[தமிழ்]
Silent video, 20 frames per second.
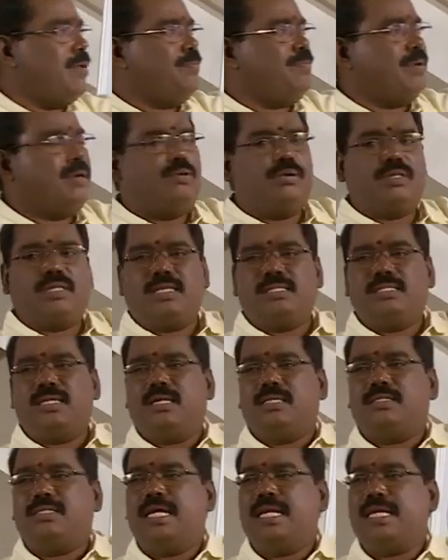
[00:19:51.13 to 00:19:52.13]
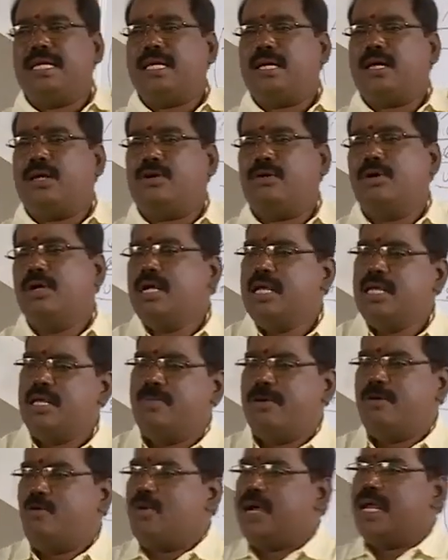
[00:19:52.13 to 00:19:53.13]
அமைப்பில் ஒருத்தர் ஜ ஜனிக்கிறாரோ
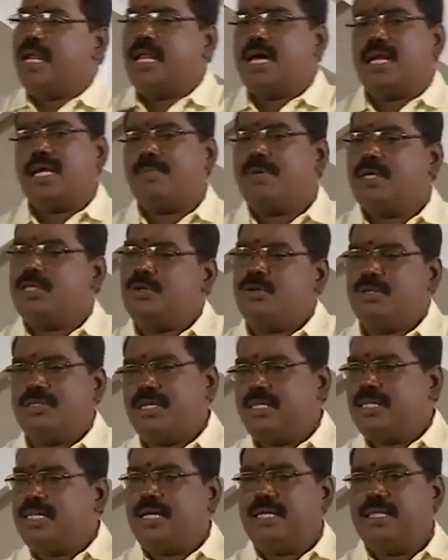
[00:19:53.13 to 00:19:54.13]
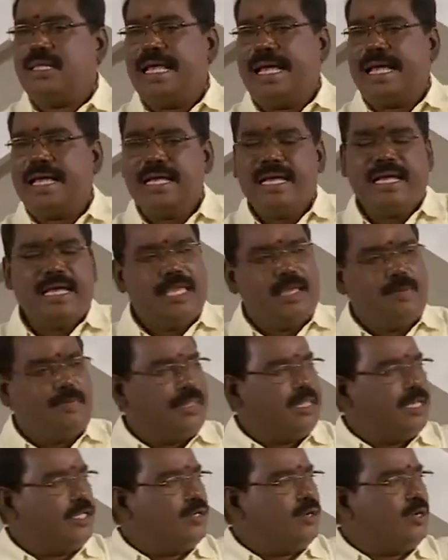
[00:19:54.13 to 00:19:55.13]
இப்போ இவங்க எல்லாருக்குமே ஜோசியம் தெரியுதுல்ல இப்போ
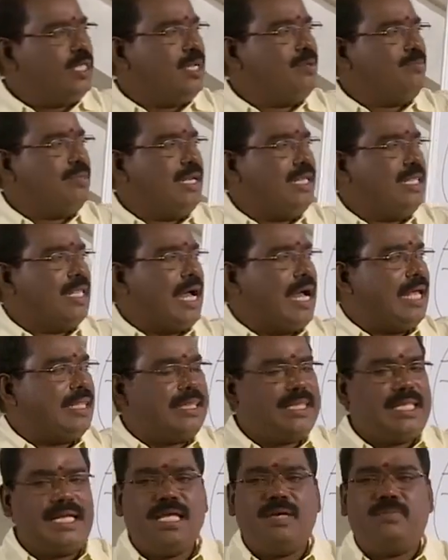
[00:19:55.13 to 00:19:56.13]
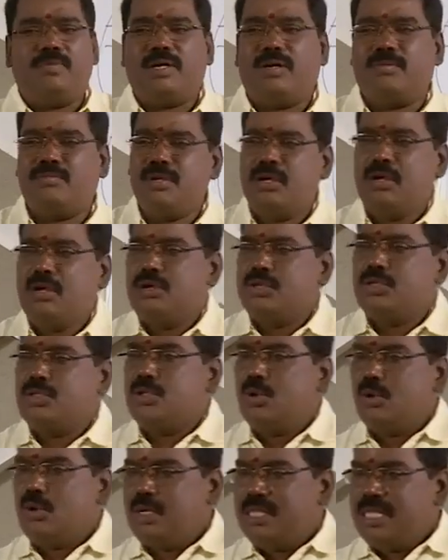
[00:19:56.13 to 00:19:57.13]
இந்த ஜோதிடம் தெரிந்த அத்தனை பேரும்
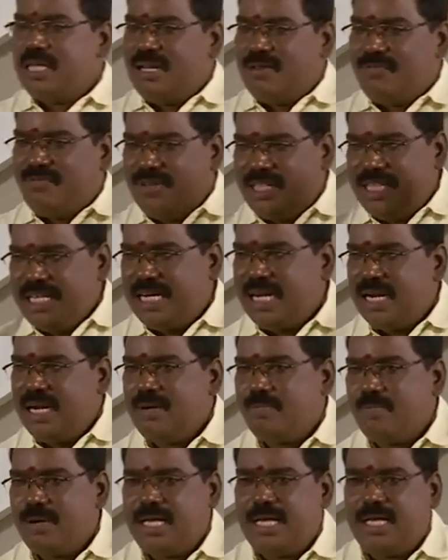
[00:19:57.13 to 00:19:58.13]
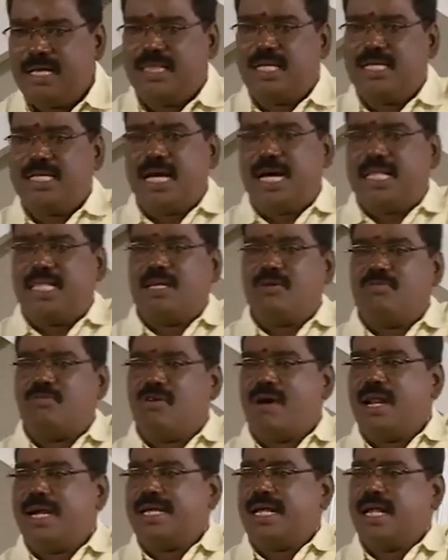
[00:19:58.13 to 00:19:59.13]
ஜோதிட விதிகளின்படி இந்த ஜாதகம்
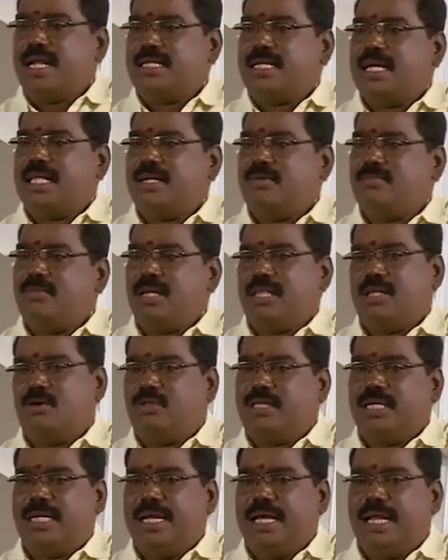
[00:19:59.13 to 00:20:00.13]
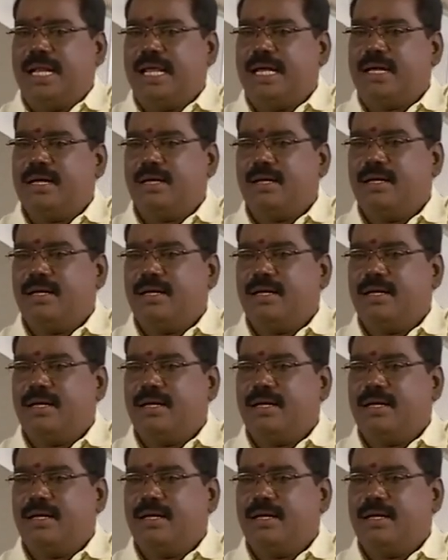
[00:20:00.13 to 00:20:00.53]
குவாலிட்டியான ஜாதகம்ன்றதை ஒத்துக்கிறீங்கல்ல